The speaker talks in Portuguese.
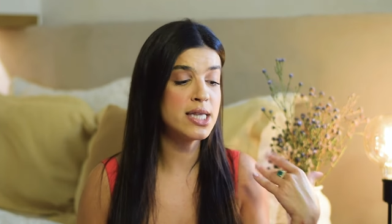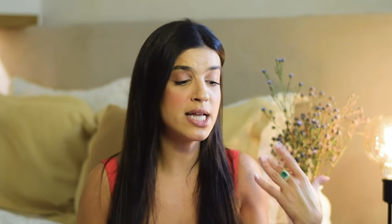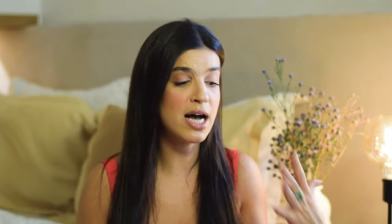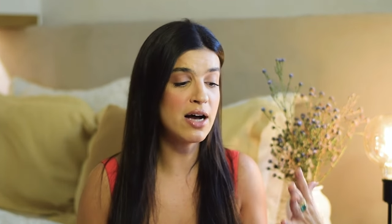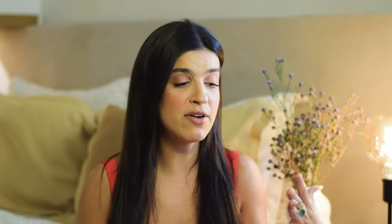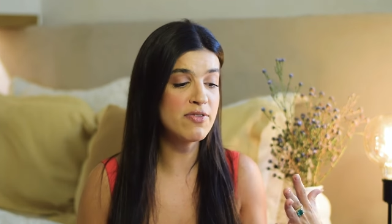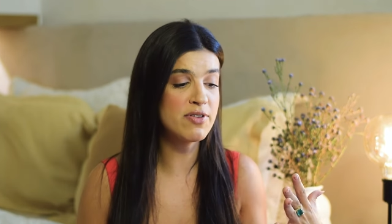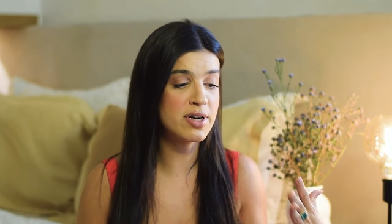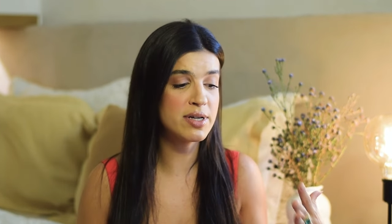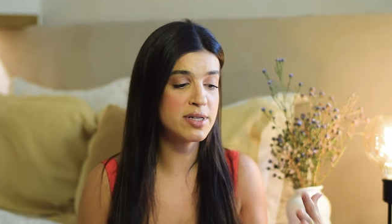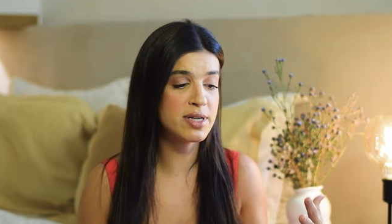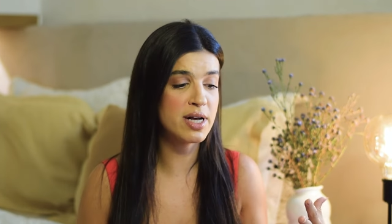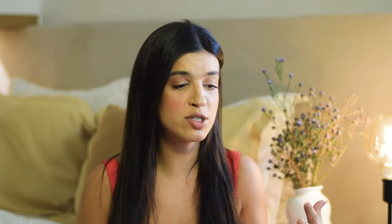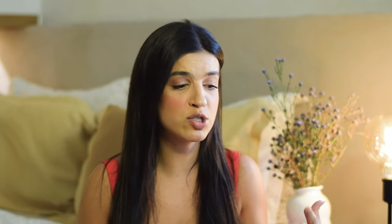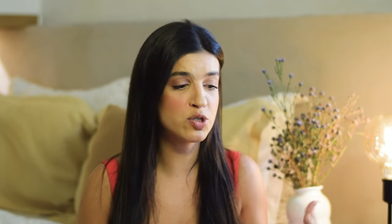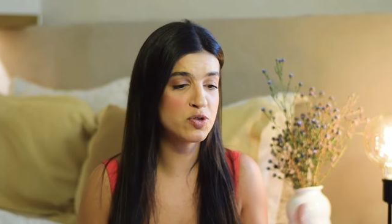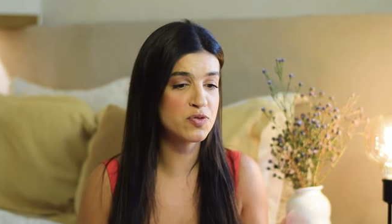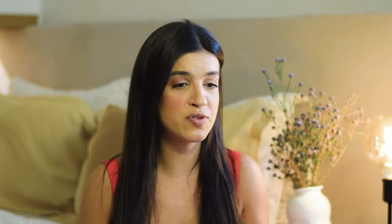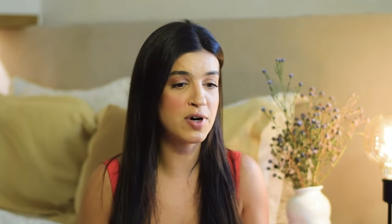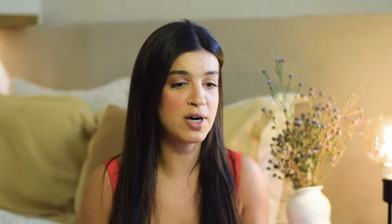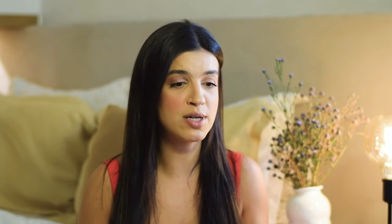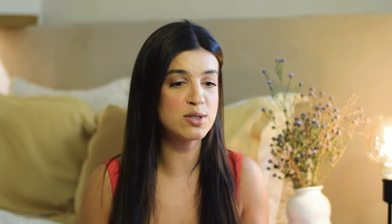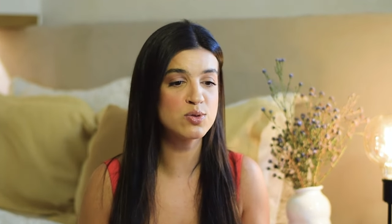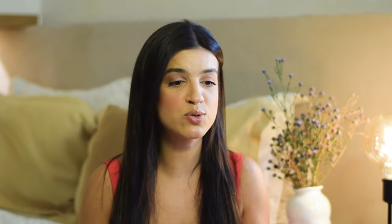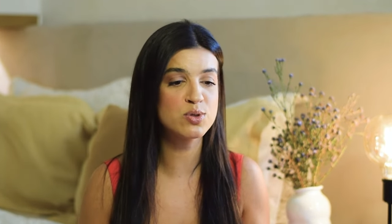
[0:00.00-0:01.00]
Na verdade, eu
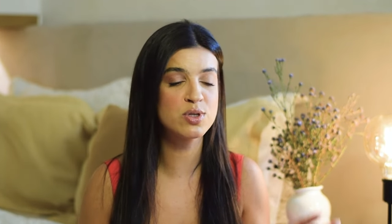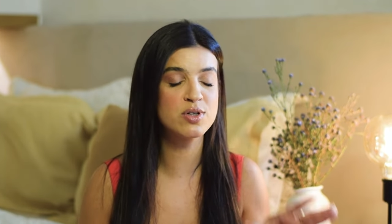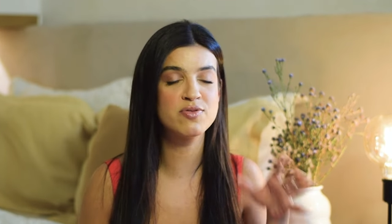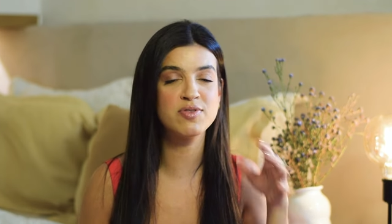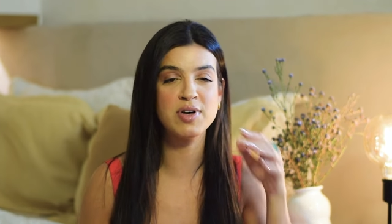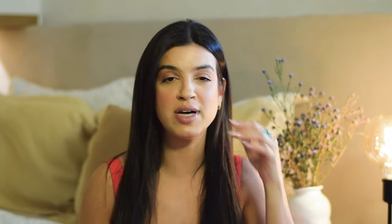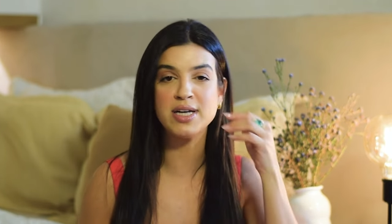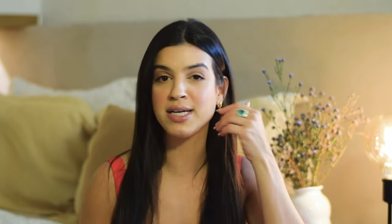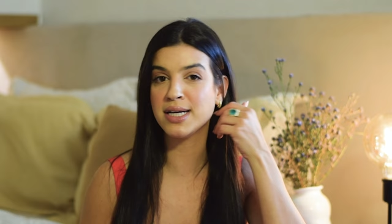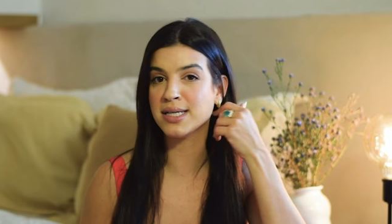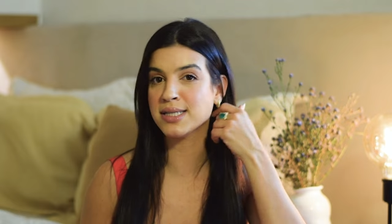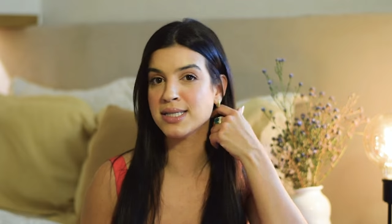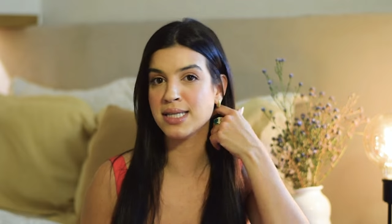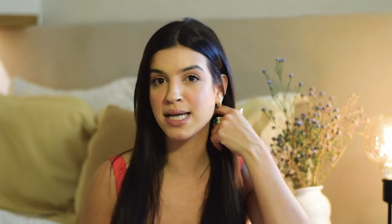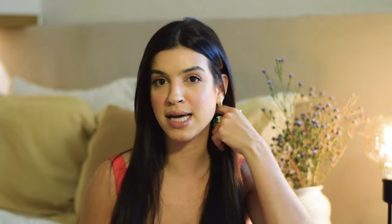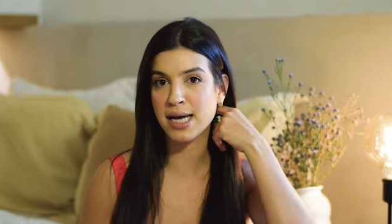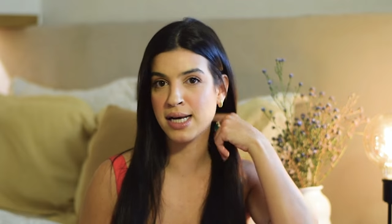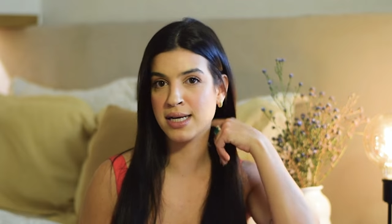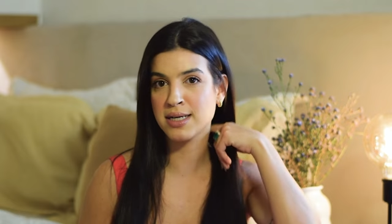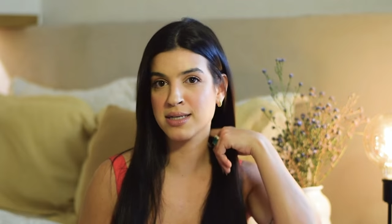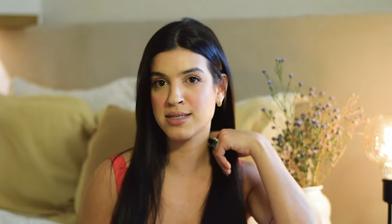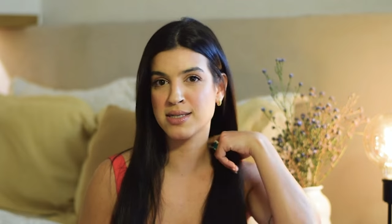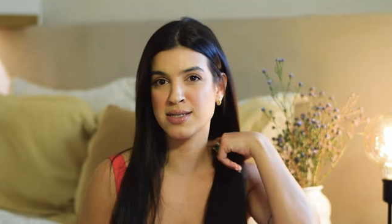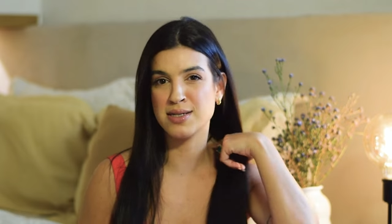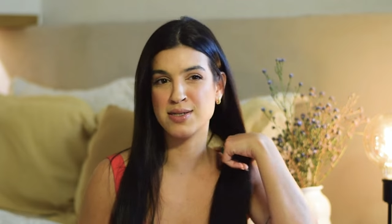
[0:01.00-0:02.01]
falo o que vem na
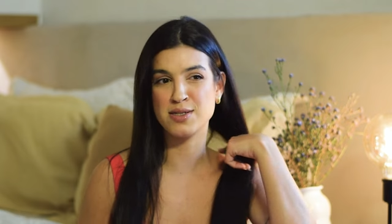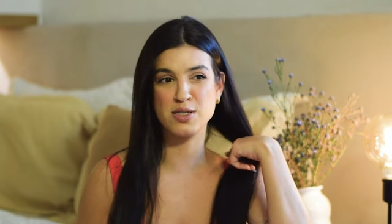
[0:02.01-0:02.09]
telha, assim.